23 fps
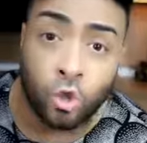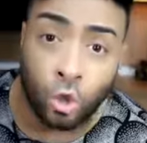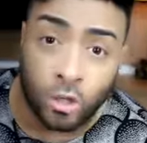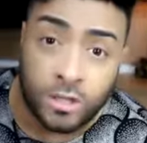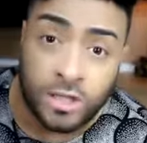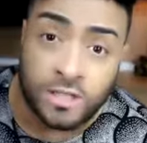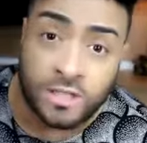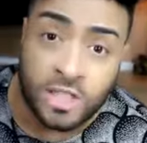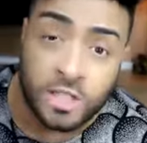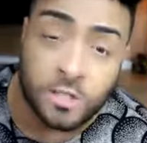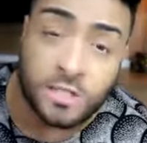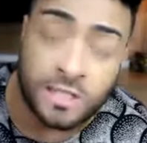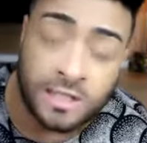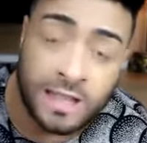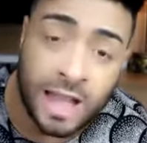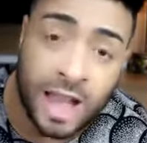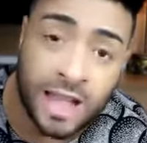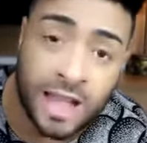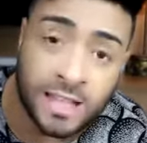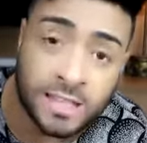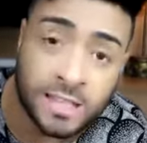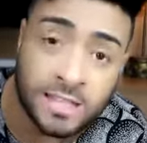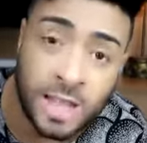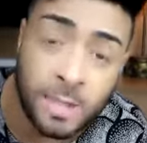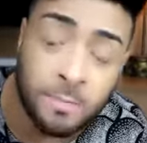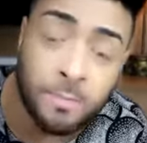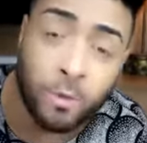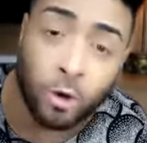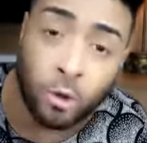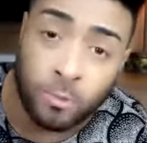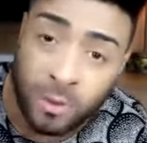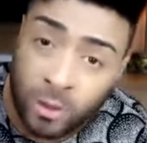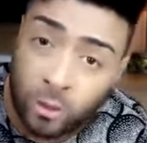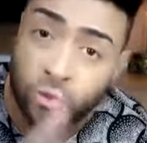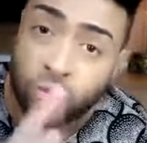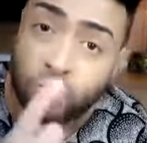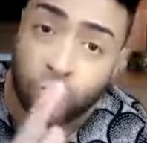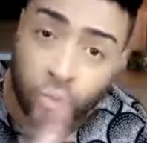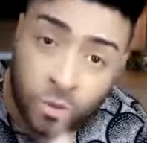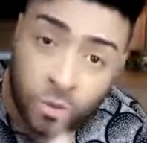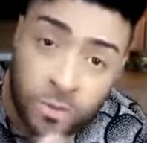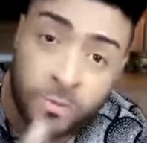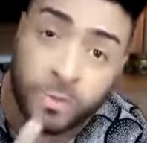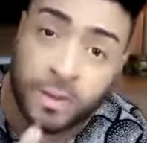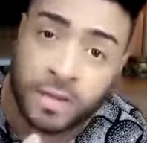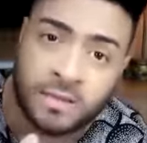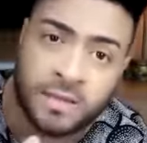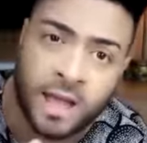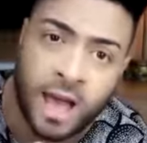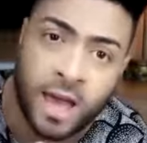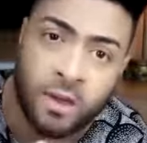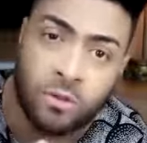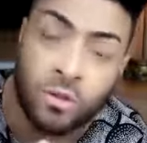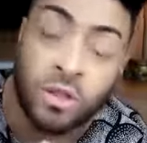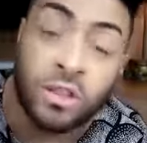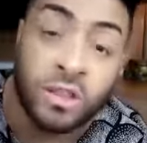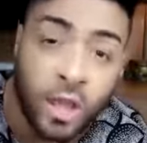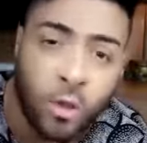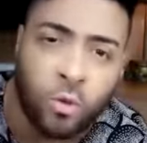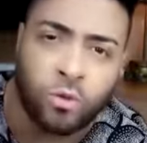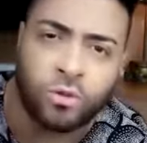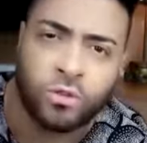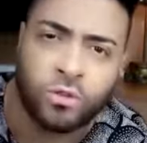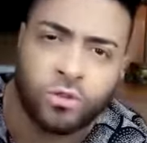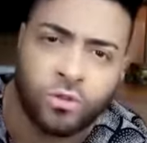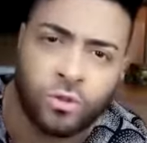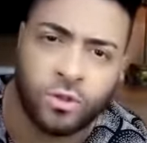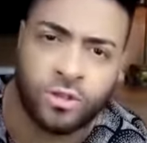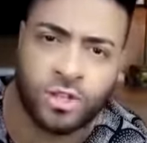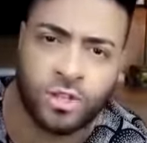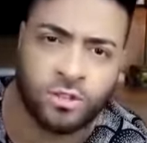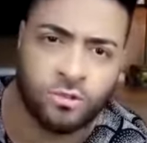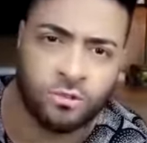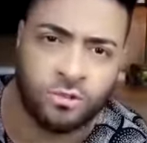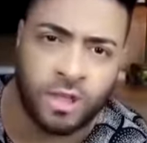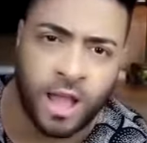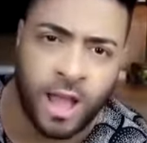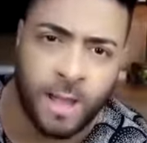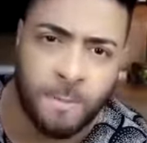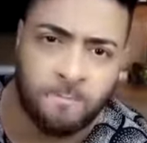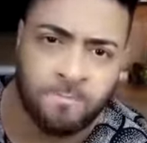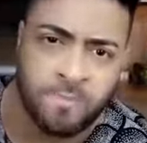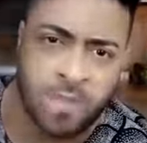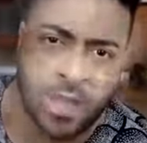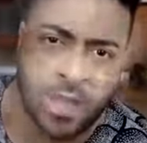Todas as cidades têm pelo menos um empresário que tem condições de ajudar.